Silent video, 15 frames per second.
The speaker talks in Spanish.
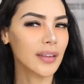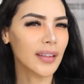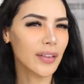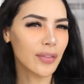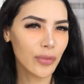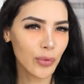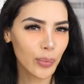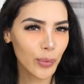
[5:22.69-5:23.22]

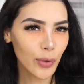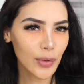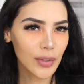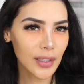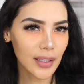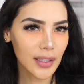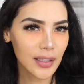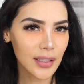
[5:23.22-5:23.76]
difumo
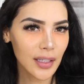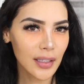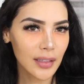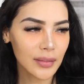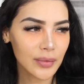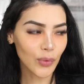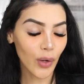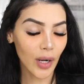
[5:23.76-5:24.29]
se
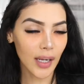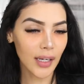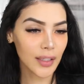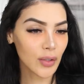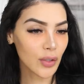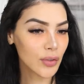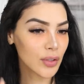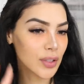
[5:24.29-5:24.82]
dice,
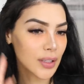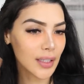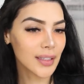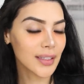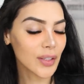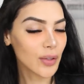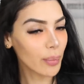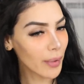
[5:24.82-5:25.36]
ojalá y no lo esté
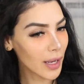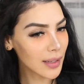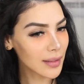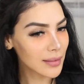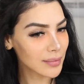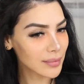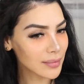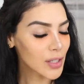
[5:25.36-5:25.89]
diciendo mal,